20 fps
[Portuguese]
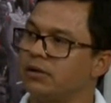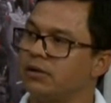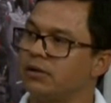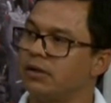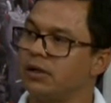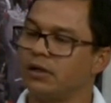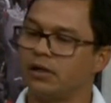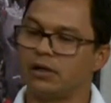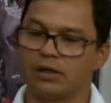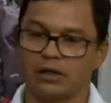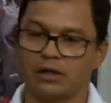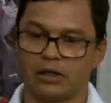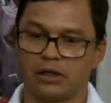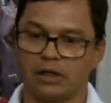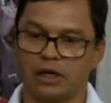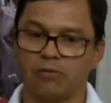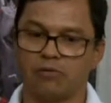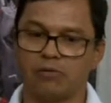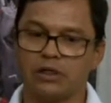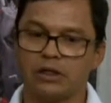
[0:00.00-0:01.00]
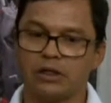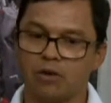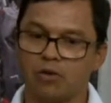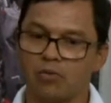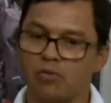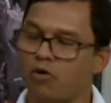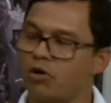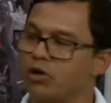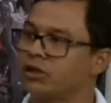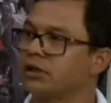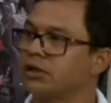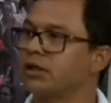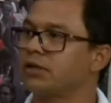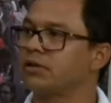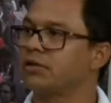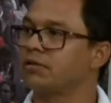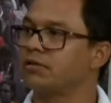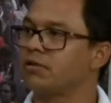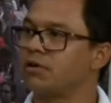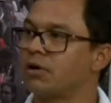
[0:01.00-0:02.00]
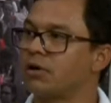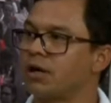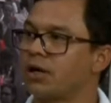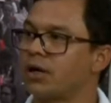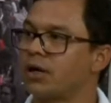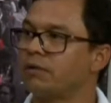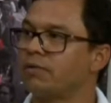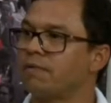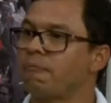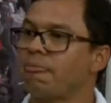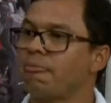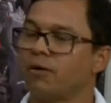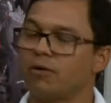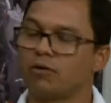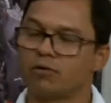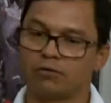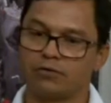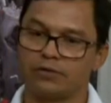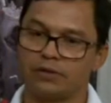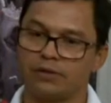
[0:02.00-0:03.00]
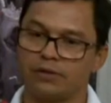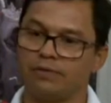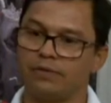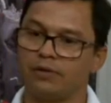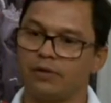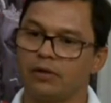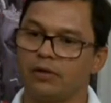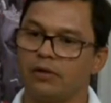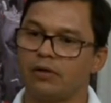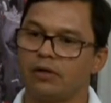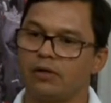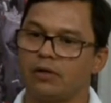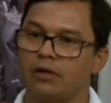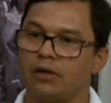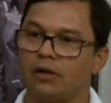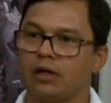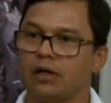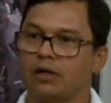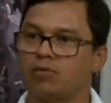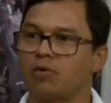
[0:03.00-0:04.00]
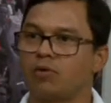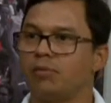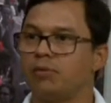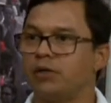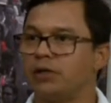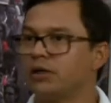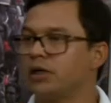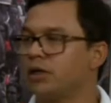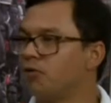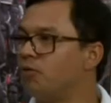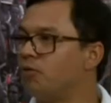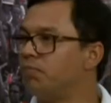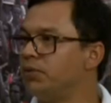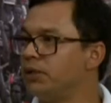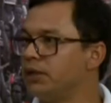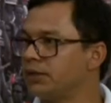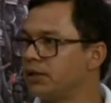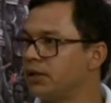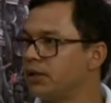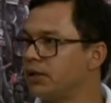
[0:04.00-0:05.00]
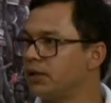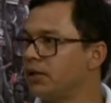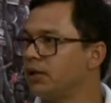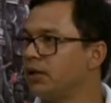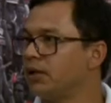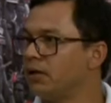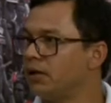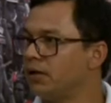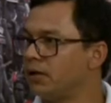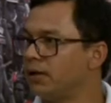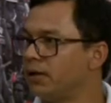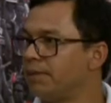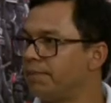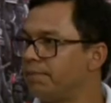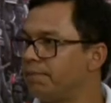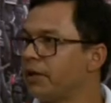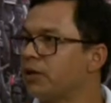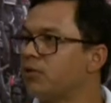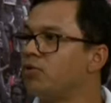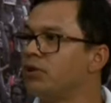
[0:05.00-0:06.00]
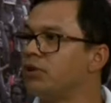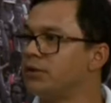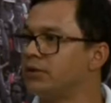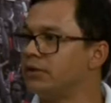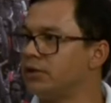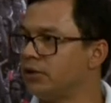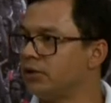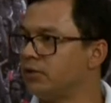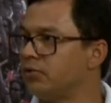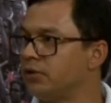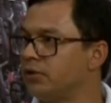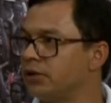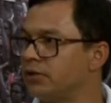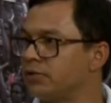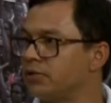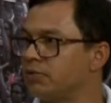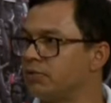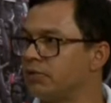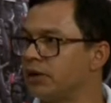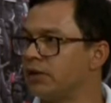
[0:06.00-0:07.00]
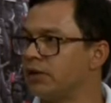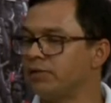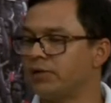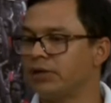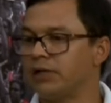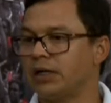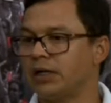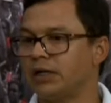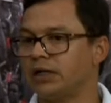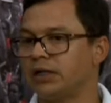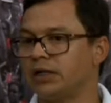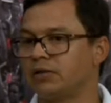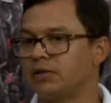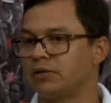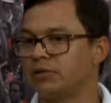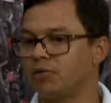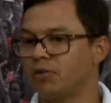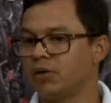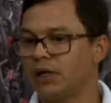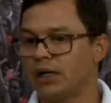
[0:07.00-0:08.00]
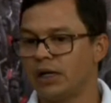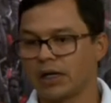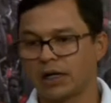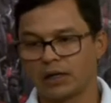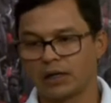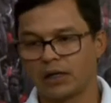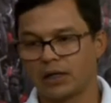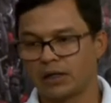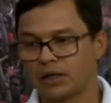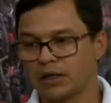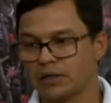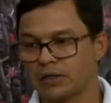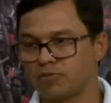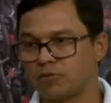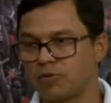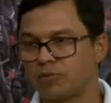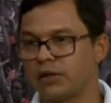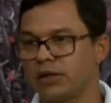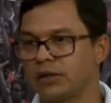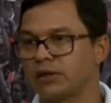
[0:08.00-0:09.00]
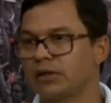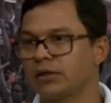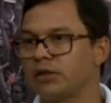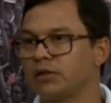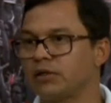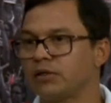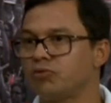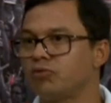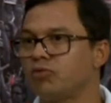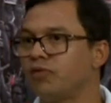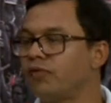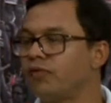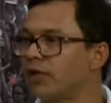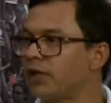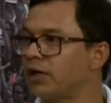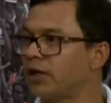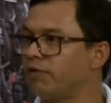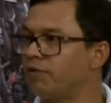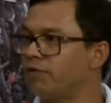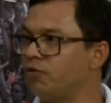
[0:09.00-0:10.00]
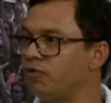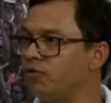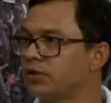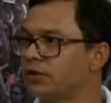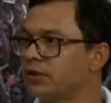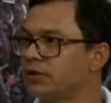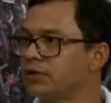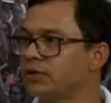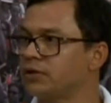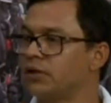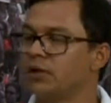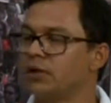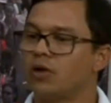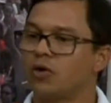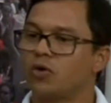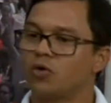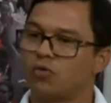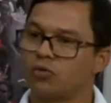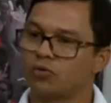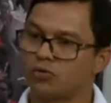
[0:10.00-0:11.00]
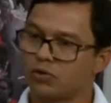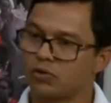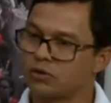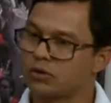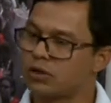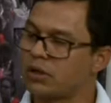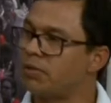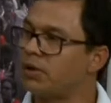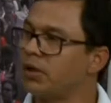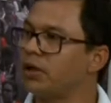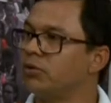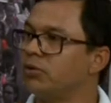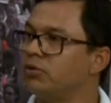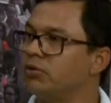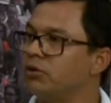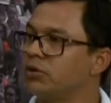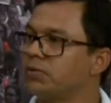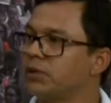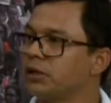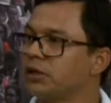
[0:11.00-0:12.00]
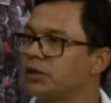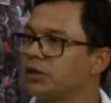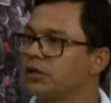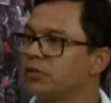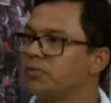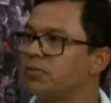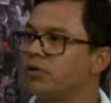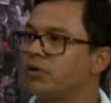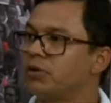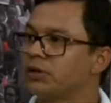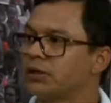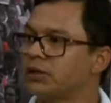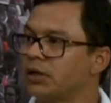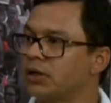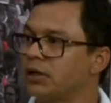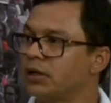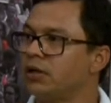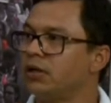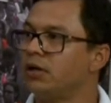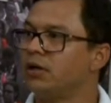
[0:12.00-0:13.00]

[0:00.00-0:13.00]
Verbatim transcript: Né? É, é o, que, é o mote que está sendo colocado, inclusive é, com a mídia golpista é, preconizando isso. Mas na verdade é isso. Então, é claro que esse momento é da gente unificar forças com todos os trabalhadores para que a gente possa